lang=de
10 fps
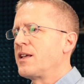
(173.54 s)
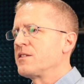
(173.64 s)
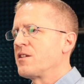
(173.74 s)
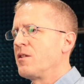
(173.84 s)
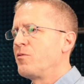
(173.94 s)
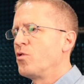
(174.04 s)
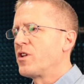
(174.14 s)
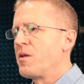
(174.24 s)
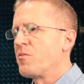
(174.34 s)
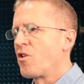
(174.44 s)
Deshalb
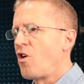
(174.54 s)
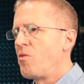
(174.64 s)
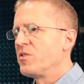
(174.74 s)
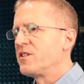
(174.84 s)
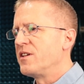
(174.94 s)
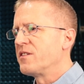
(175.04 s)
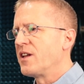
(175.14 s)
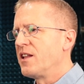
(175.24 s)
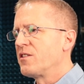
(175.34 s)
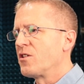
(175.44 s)
wurde im Rahmen
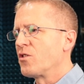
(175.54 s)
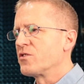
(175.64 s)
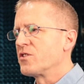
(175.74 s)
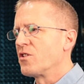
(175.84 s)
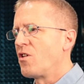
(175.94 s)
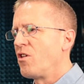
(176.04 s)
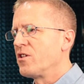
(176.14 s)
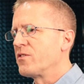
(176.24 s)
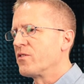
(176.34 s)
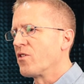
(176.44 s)
dieser
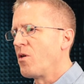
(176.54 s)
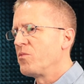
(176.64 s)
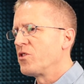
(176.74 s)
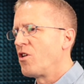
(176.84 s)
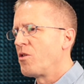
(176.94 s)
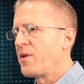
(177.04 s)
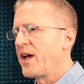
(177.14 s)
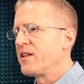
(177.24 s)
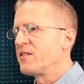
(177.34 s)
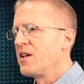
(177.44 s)
internationalen
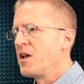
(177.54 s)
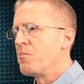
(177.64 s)
Zusammenarbeit